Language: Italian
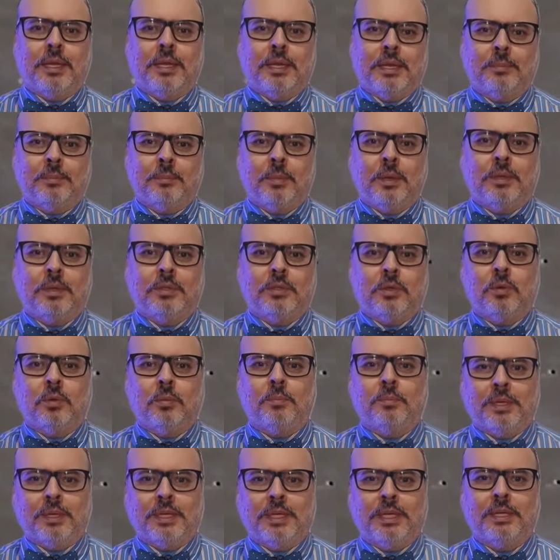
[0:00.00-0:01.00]
e poi
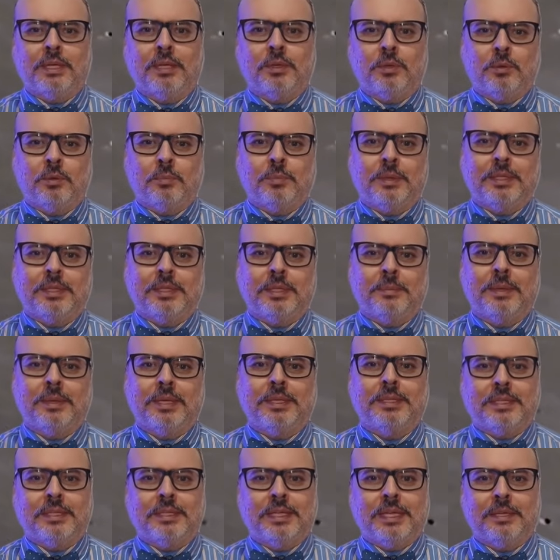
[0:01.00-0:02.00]
scomparire
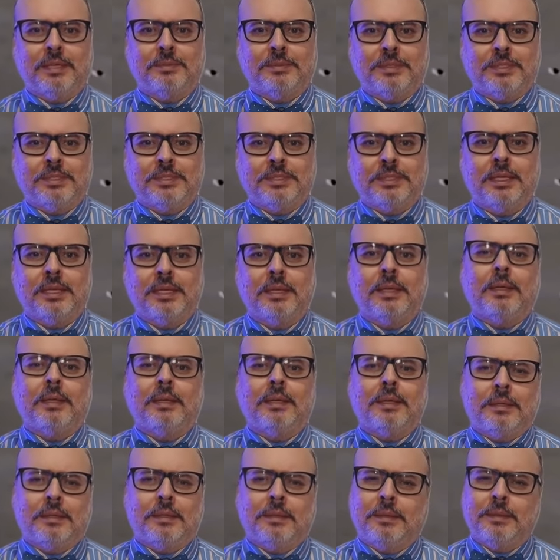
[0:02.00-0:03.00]
completamente dalla vista.
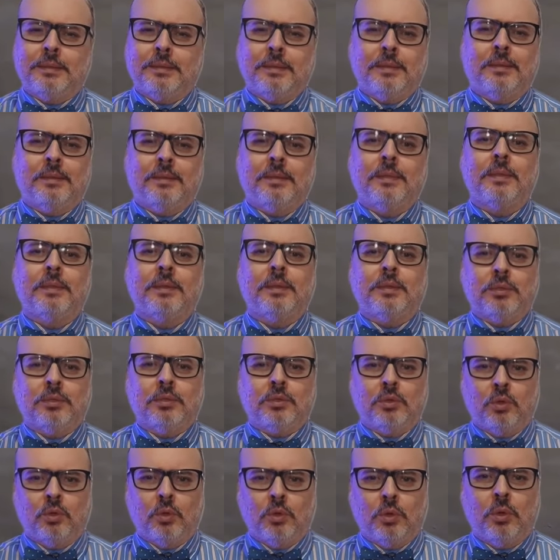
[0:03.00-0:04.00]

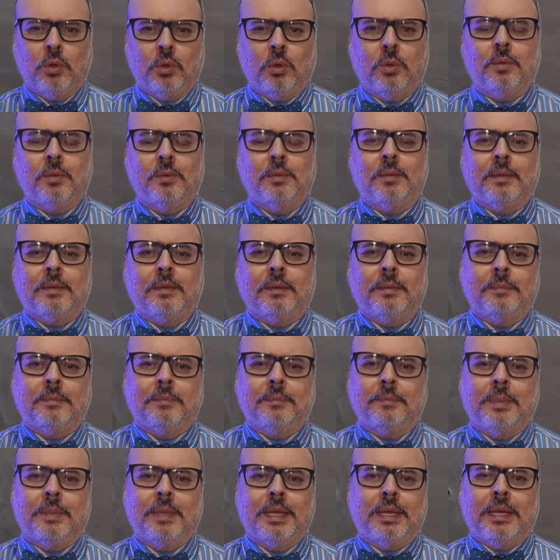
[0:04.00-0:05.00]
Solo
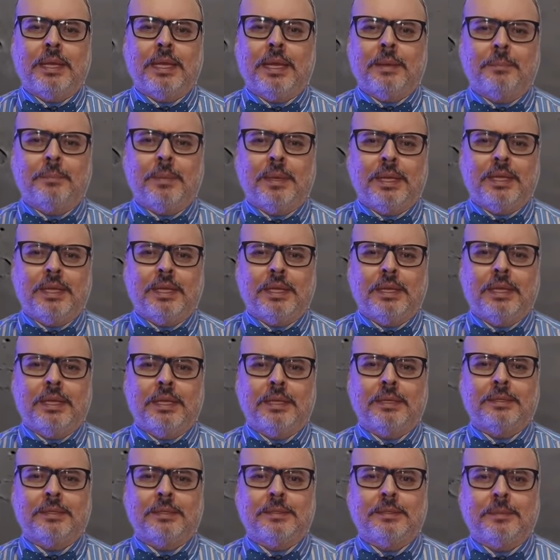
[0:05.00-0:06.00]
per
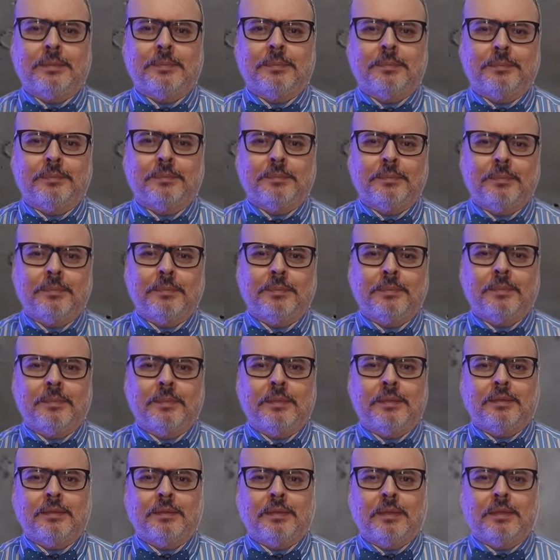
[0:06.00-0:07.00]
riapparire.
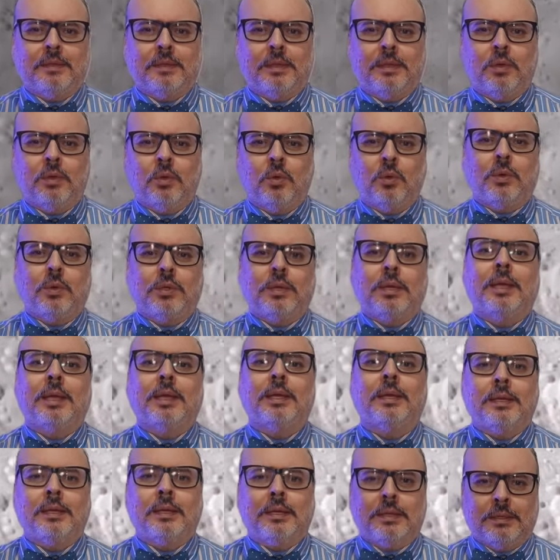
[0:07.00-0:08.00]

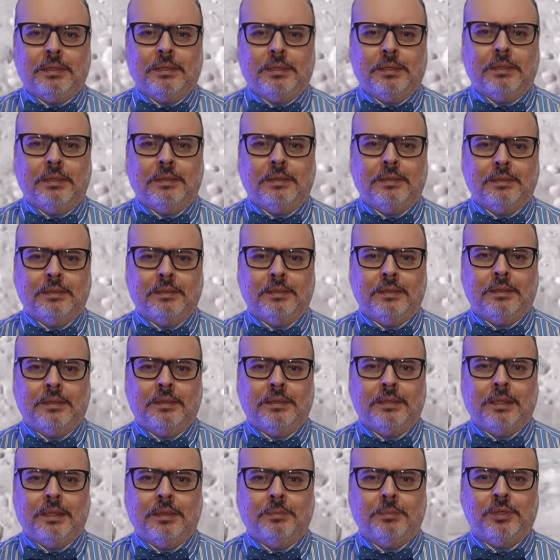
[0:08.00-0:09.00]
Inoltre,
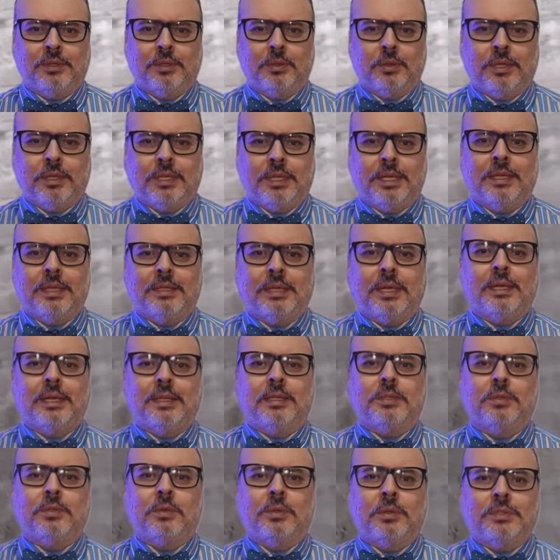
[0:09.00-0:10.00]
che piccoli
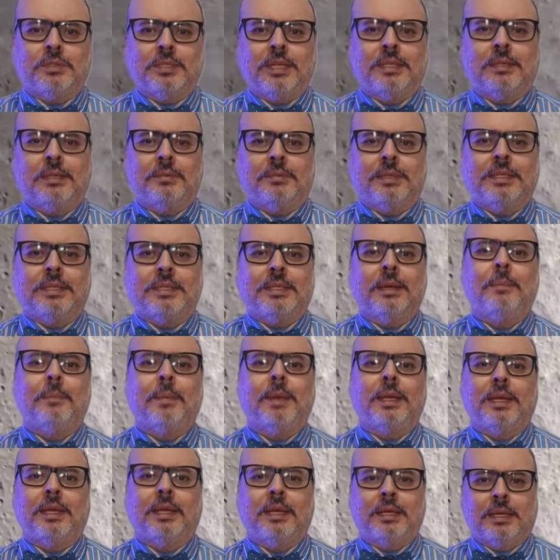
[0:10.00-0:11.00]
crateri sono stati visti
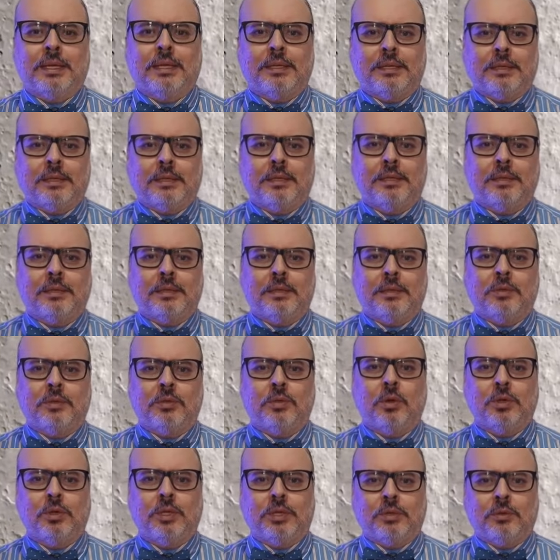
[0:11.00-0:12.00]
apparire, ciò che